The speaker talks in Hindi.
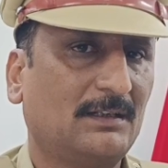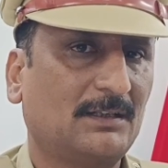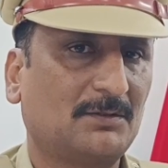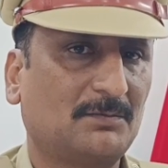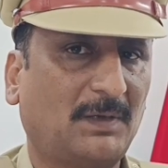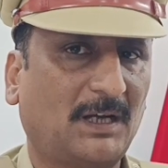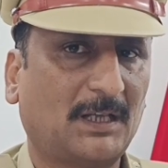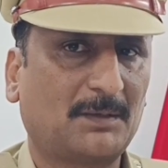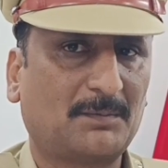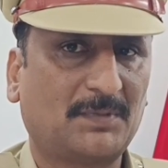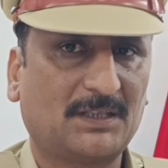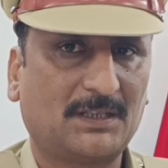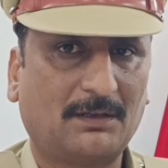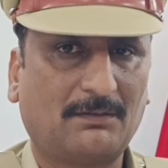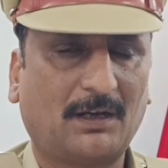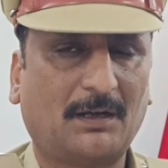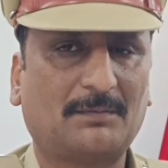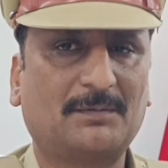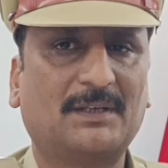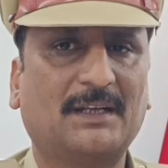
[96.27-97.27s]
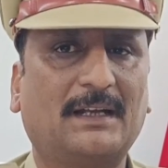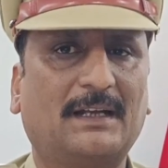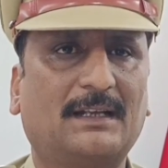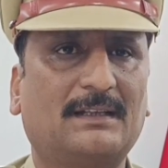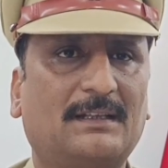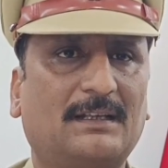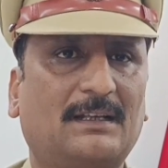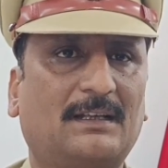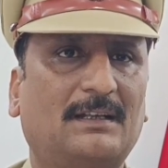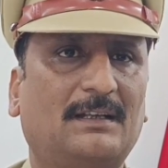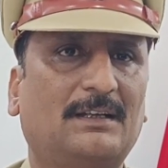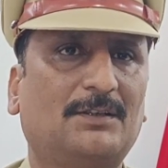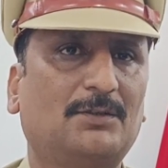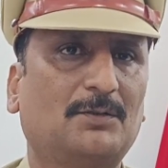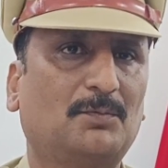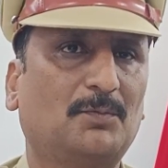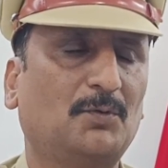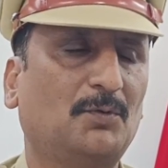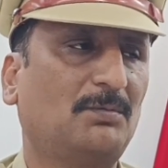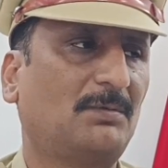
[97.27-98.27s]
इस बात पर दबाव दे रहे थे कि नहीं
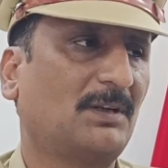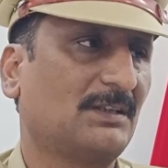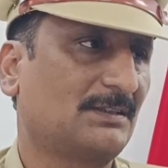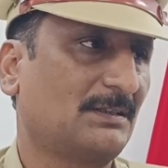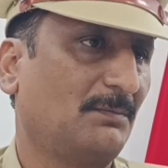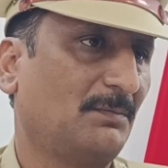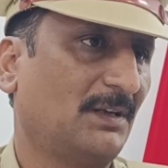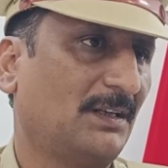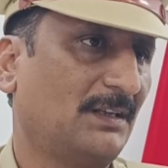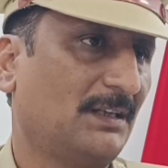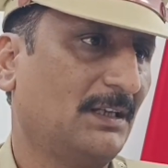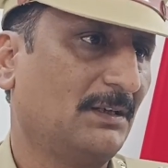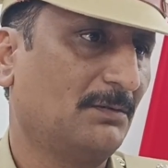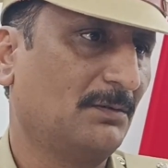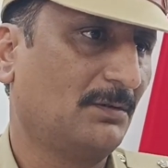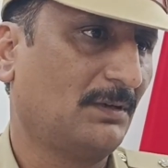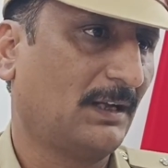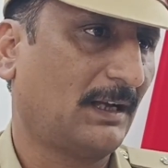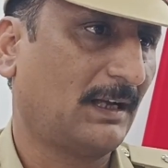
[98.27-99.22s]
जो पूर्व का संबंध है वो